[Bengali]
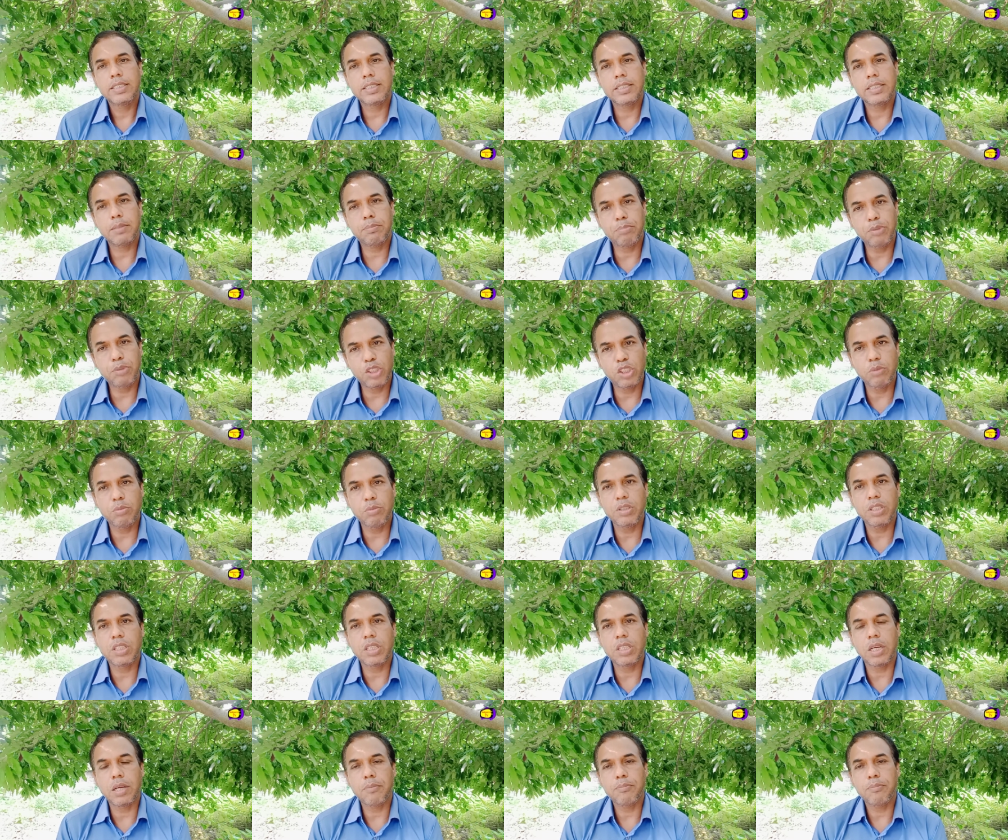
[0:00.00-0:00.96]
যে
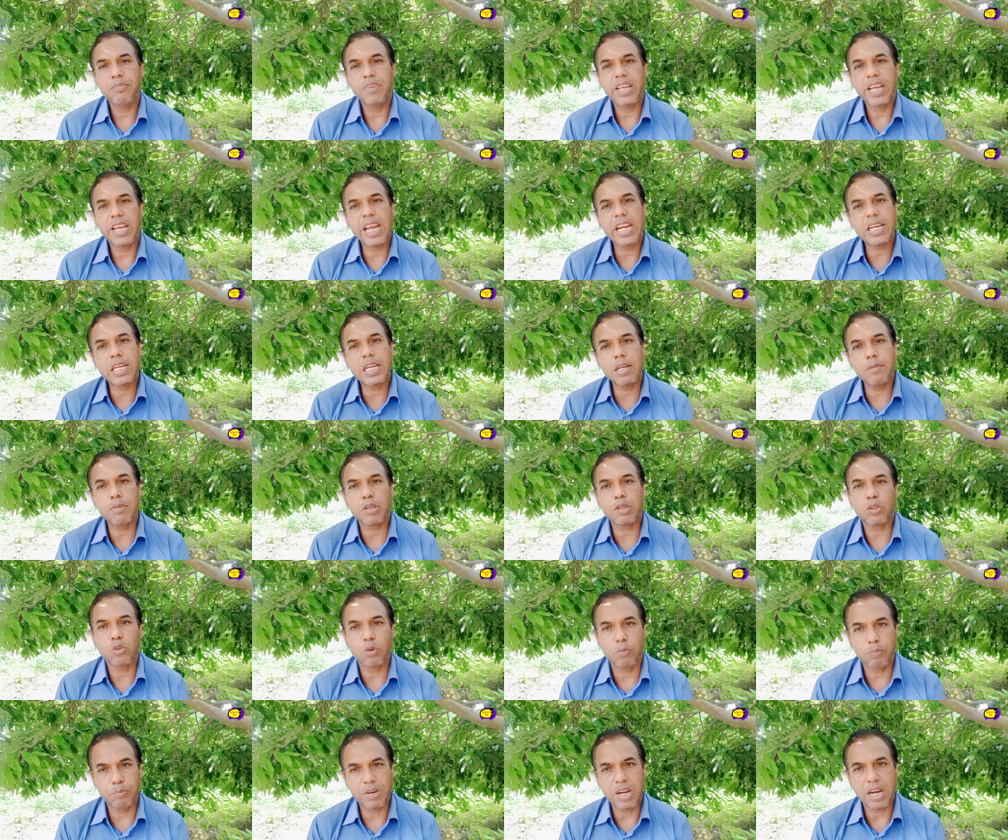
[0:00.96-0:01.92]
পৃথিবীতে একটি
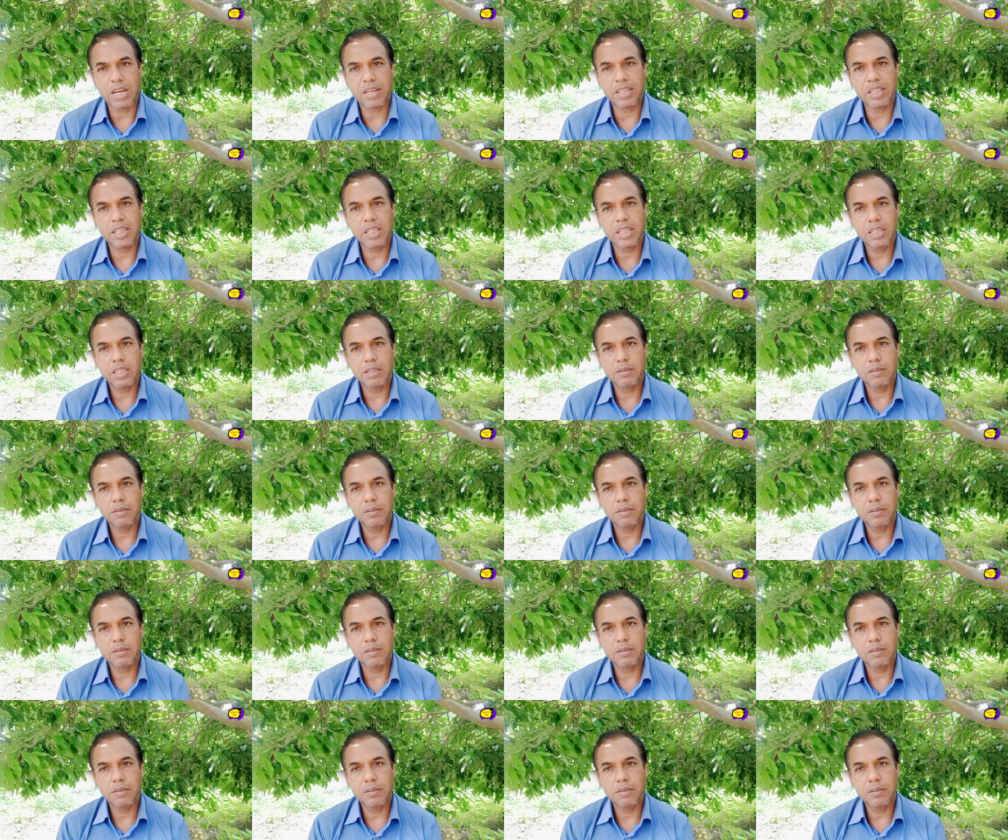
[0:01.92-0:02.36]
মাত্র প্রাণী